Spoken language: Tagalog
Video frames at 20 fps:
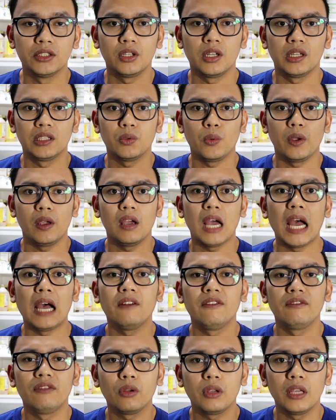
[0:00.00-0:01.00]
So, that's why you
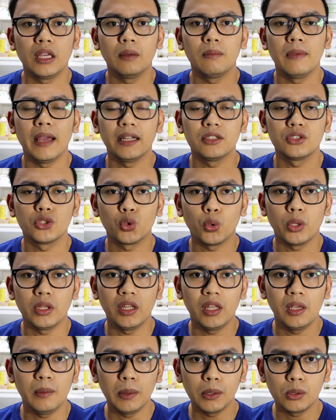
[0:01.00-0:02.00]
have to give H2
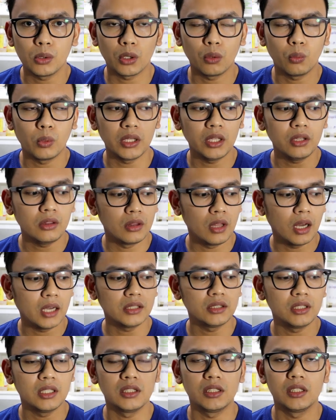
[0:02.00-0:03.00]
inhibitor. What it
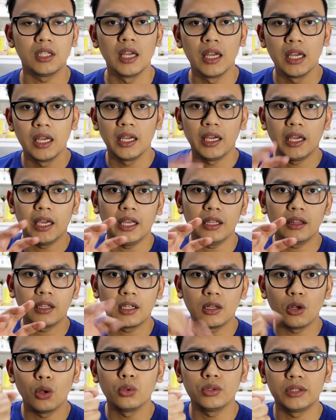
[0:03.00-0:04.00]
does, it's it
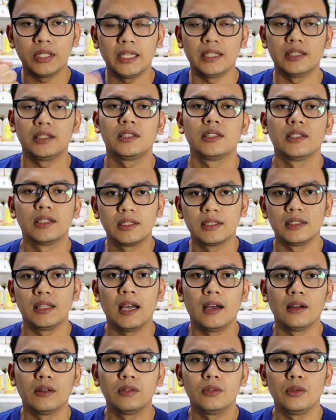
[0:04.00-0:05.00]
closes
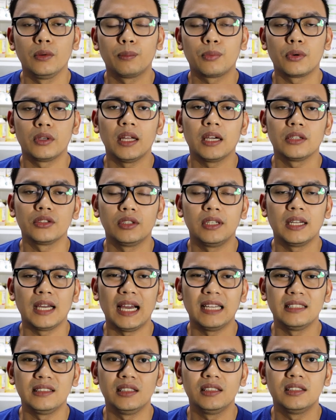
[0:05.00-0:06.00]
down yung production ng
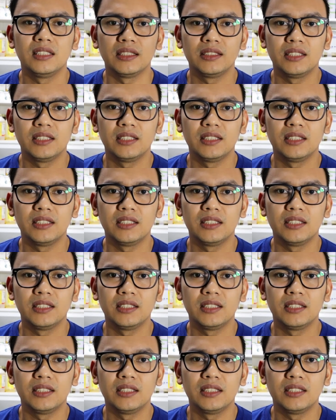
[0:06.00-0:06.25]
acid sa